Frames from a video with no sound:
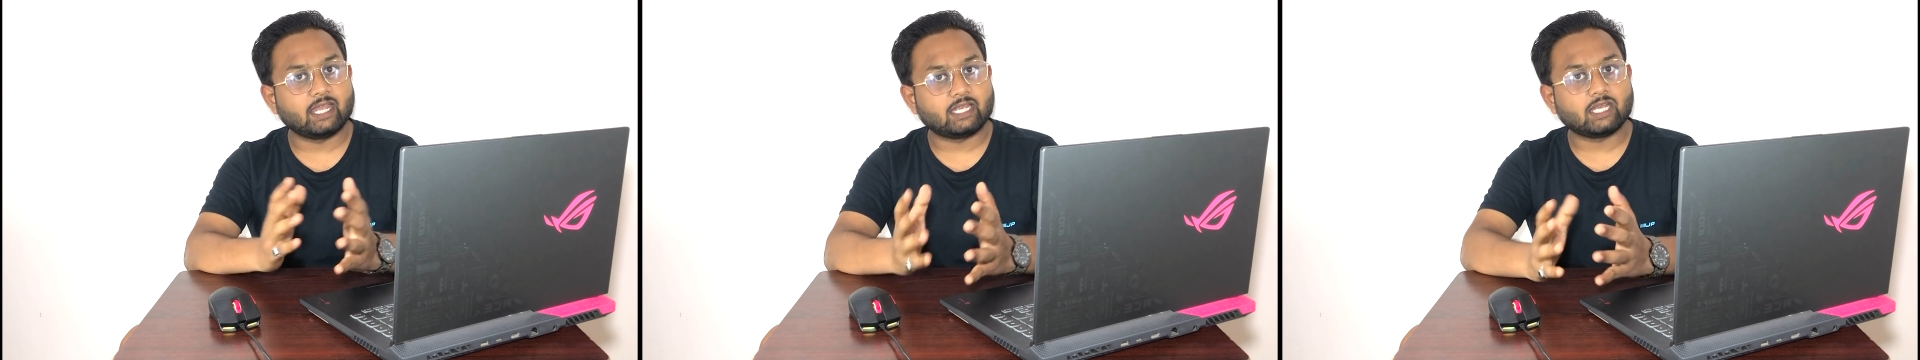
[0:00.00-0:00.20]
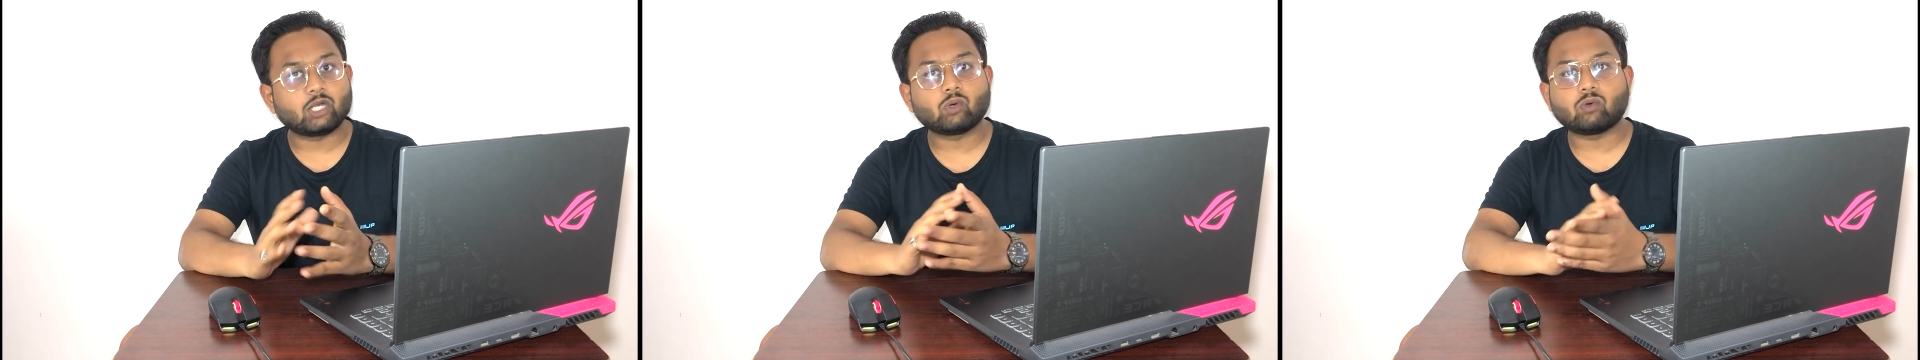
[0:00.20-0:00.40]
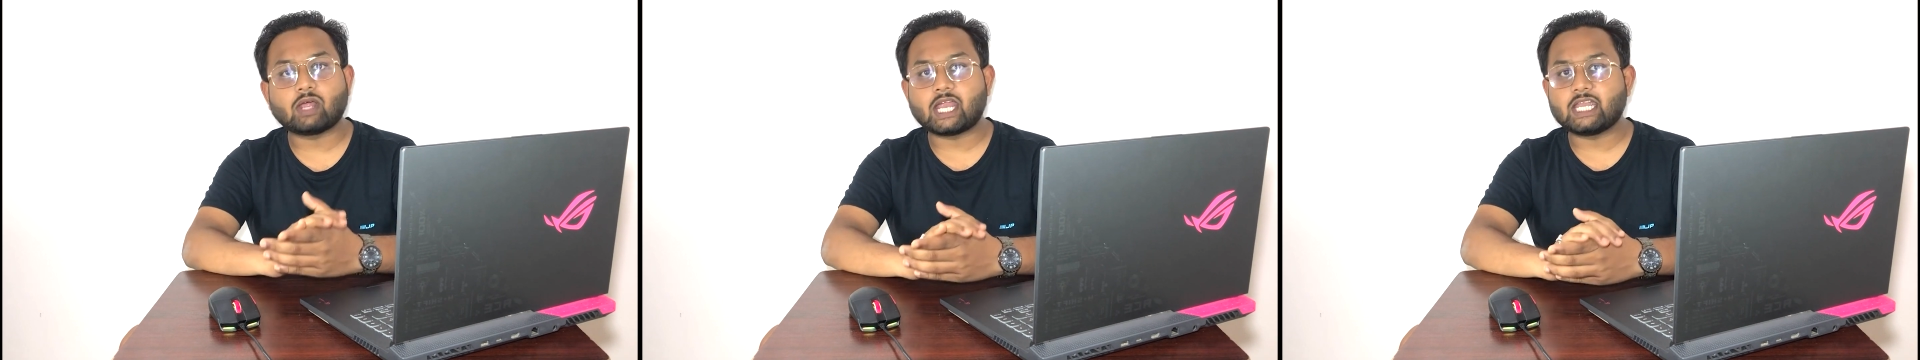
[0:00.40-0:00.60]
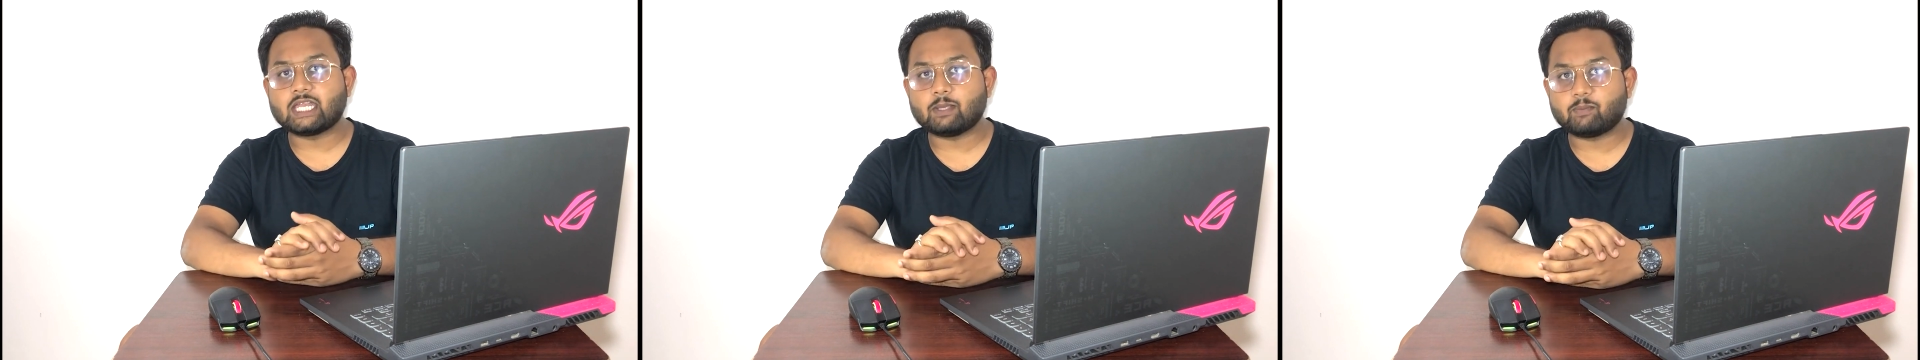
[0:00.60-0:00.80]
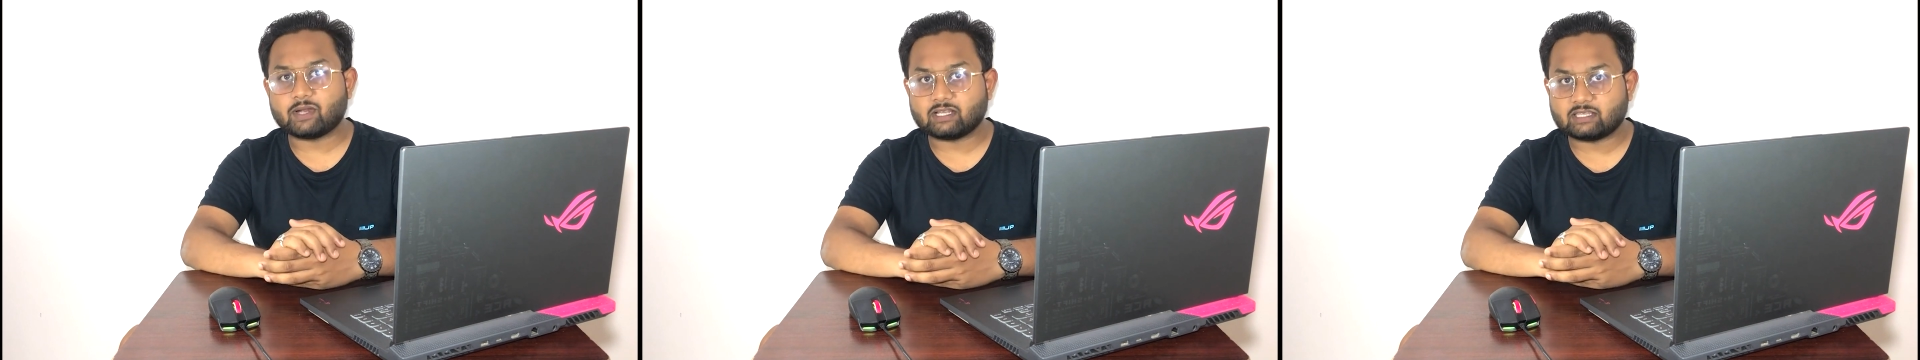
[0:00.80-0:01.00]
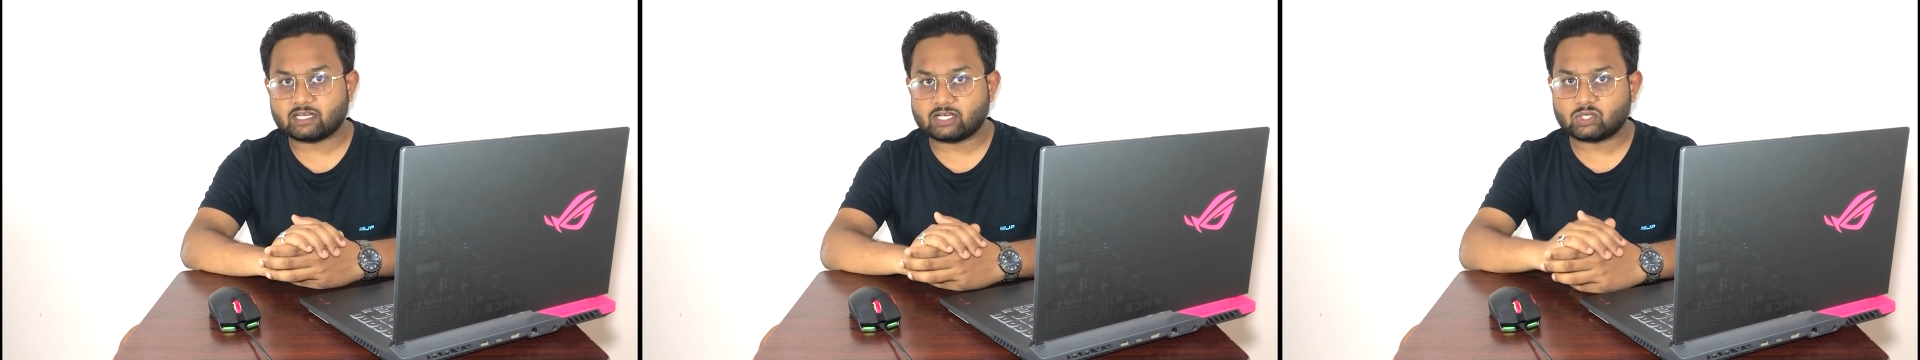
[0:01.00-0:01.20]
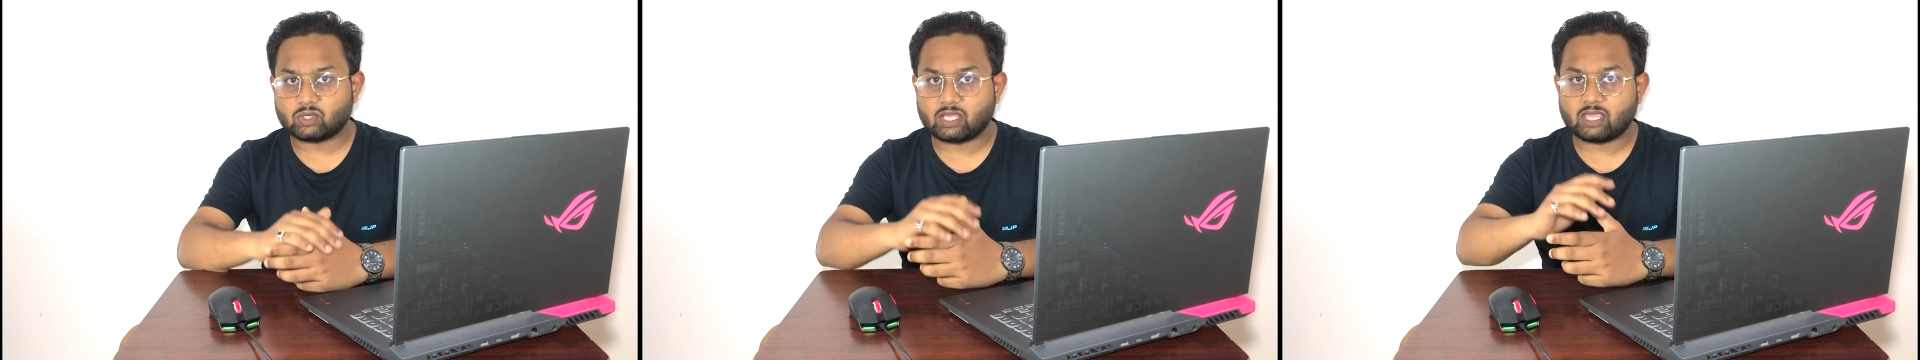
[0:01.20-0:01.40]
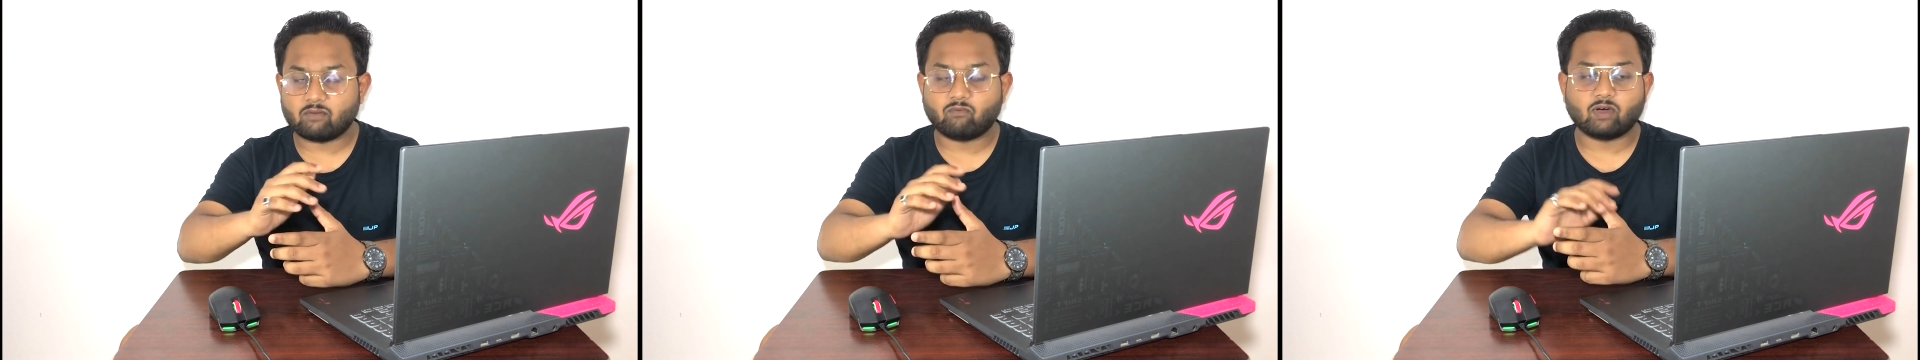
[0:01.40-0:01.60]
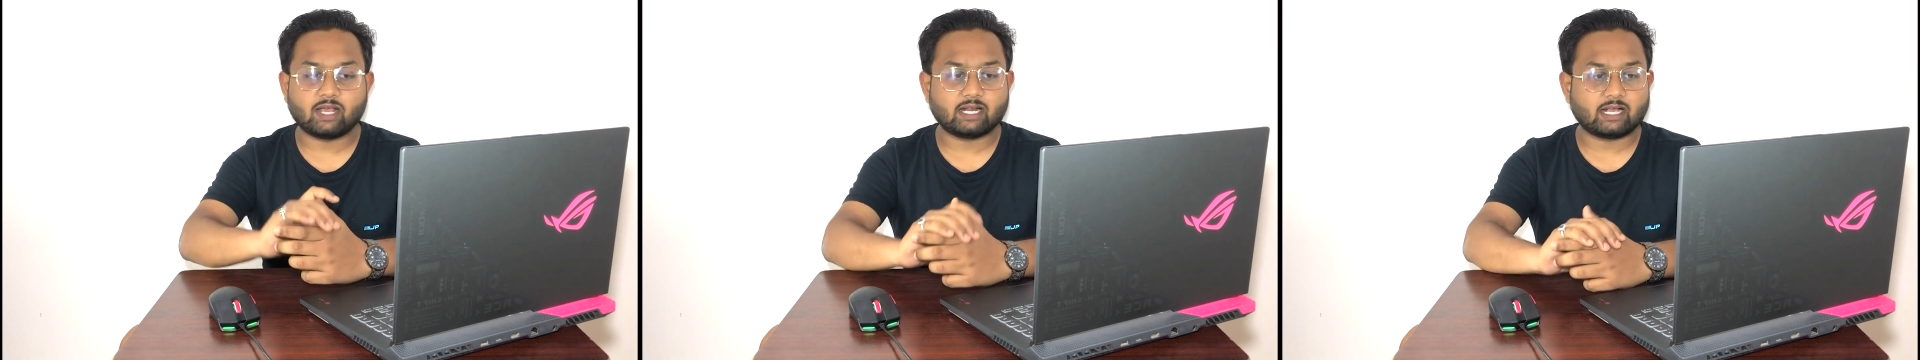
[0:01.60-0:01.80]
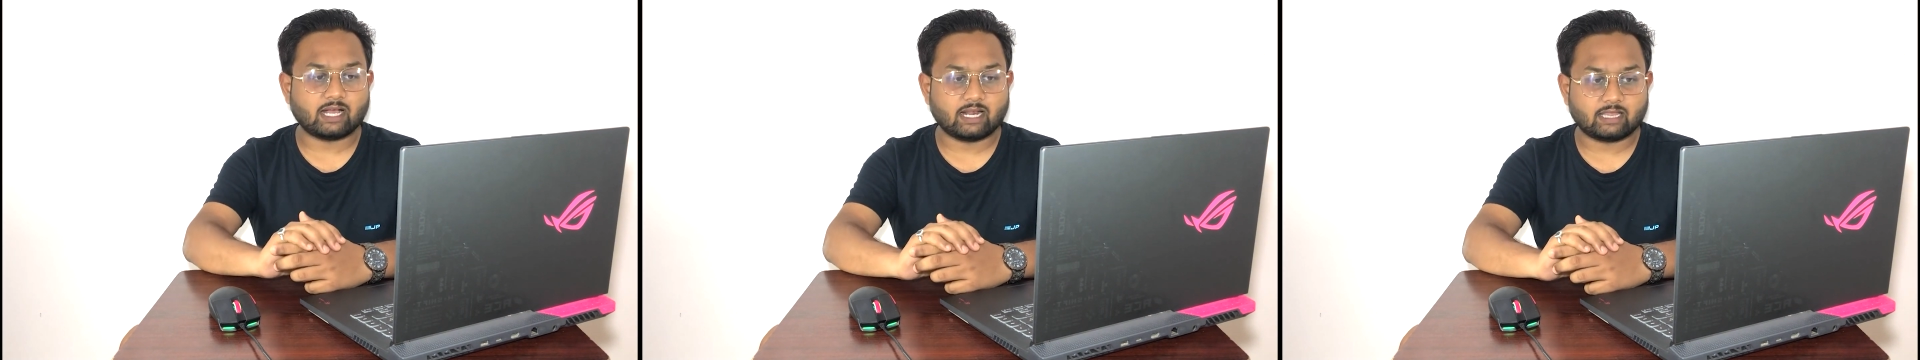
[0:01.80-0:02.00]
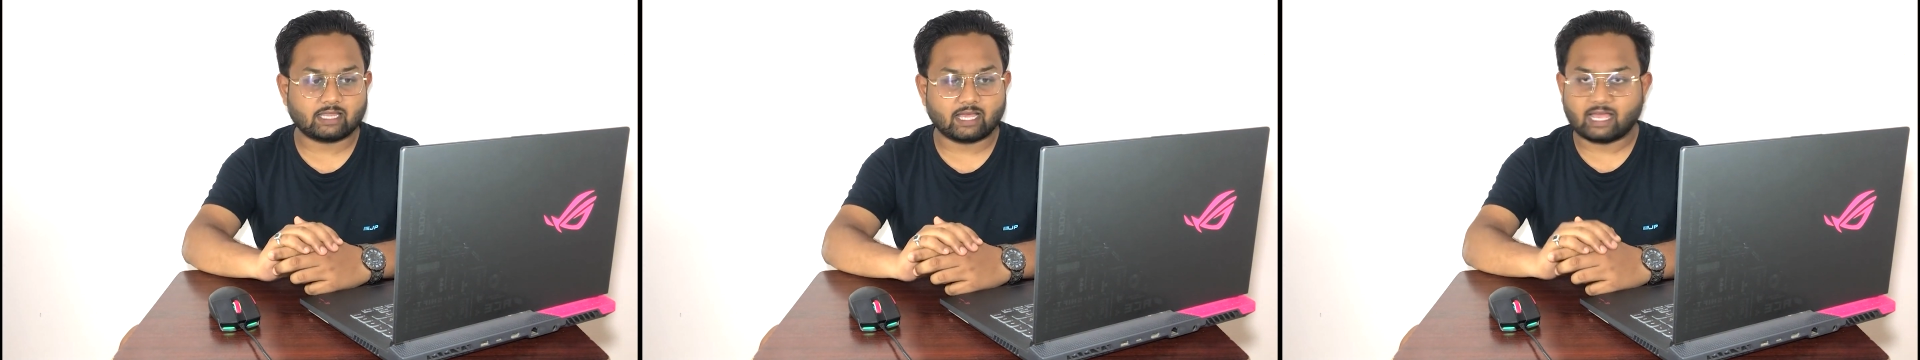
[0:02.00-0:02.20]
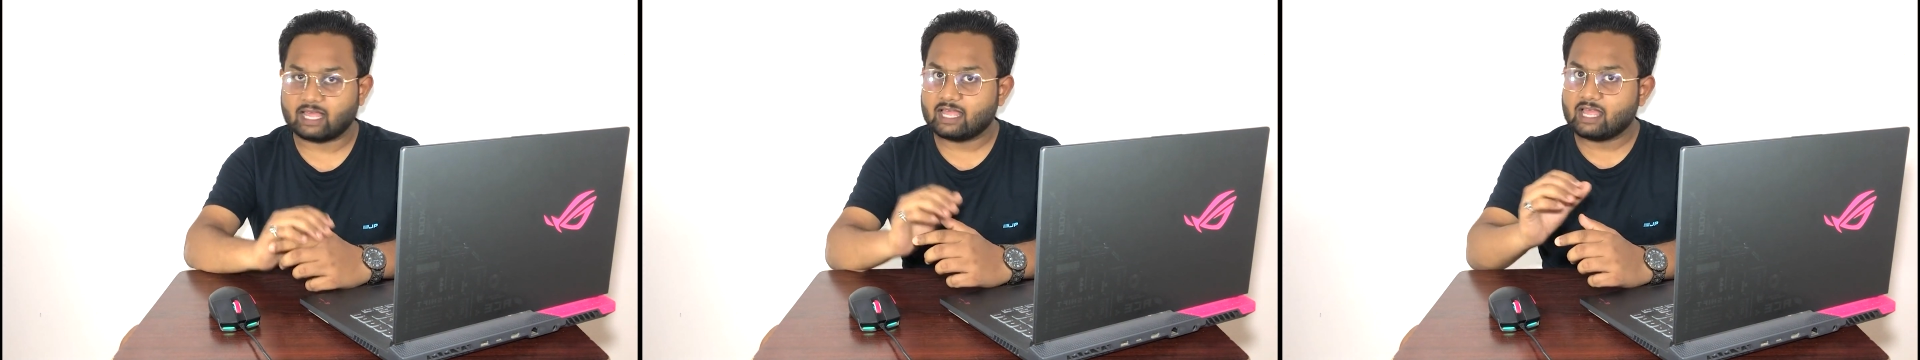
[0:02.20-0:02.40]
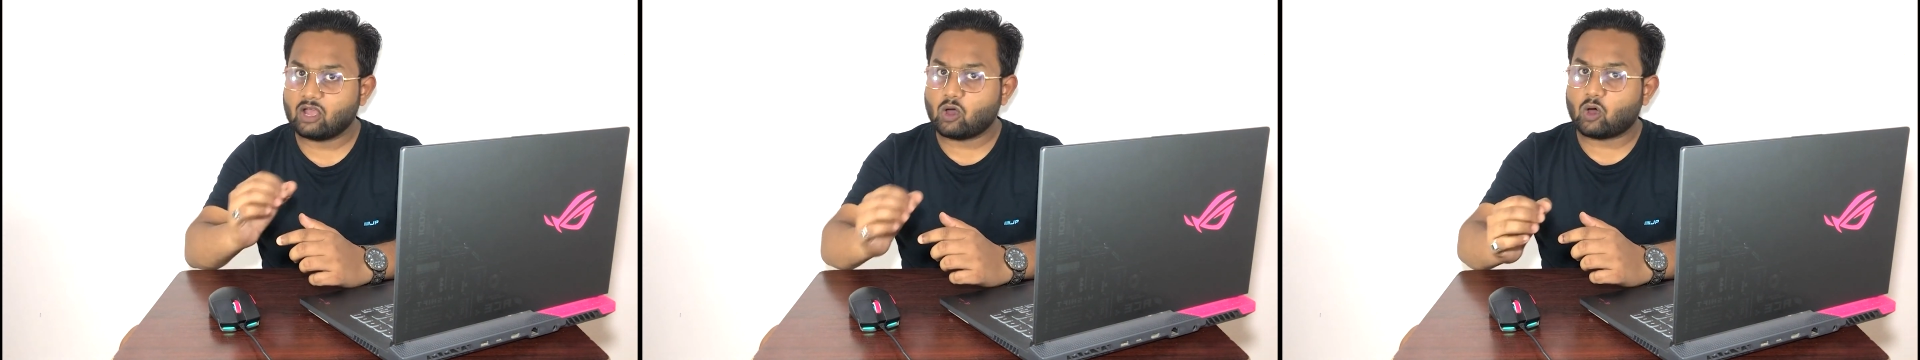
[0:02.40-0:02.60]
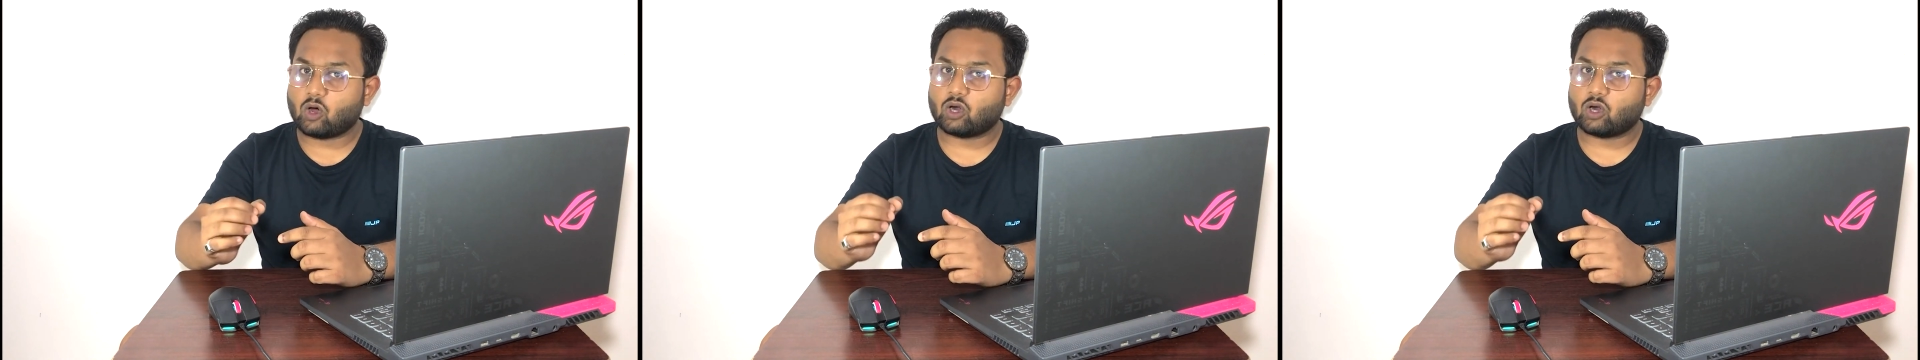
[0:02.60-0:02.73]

80 टू 90 परसेंट जो ये वर्क करता है